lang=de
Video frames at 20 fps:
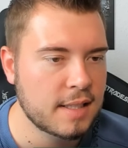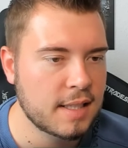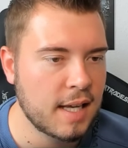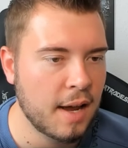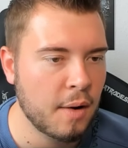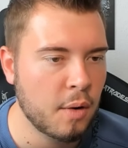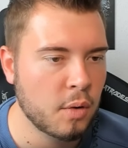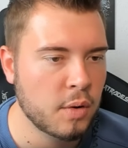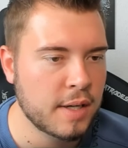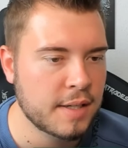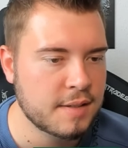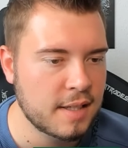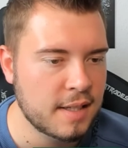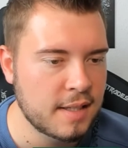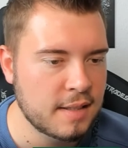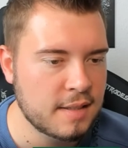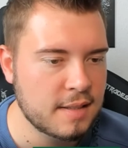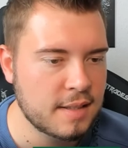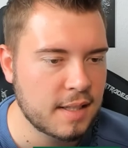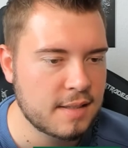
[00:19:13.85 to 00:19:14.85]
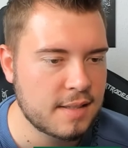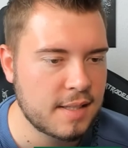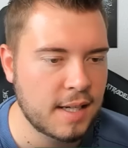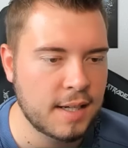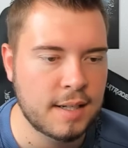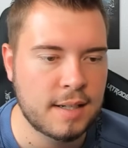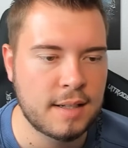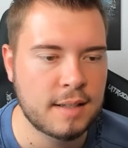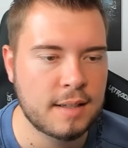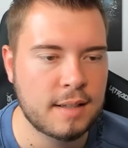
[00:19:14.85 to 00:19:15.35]
Ja, und es ist
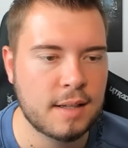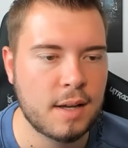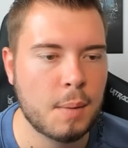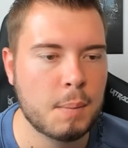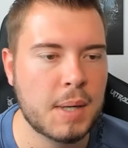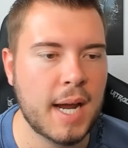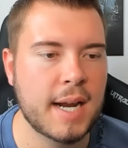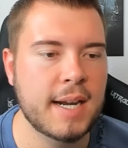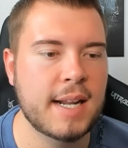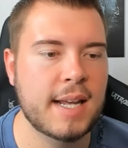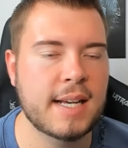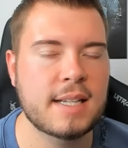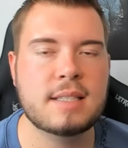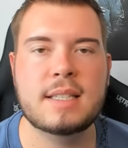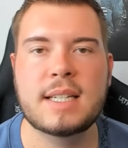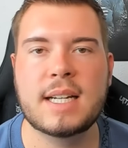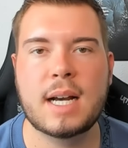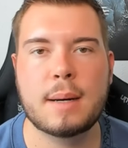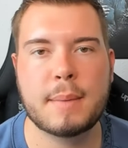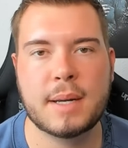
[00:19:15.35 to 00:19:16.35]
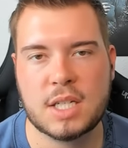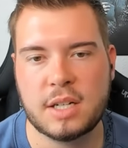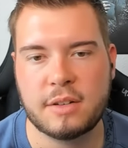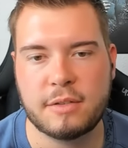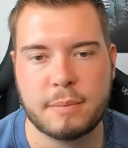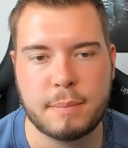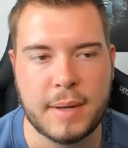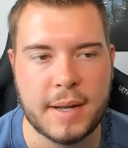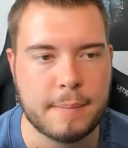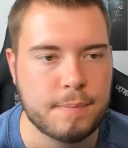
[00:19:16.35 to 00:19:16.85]
tatsächlich ähm, keine
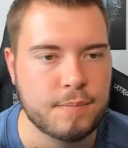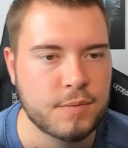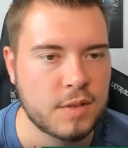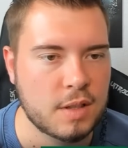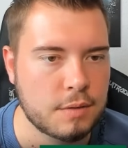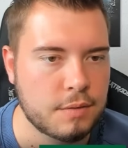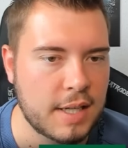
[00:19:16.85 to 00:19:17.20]
Erstligamannschaft mehr.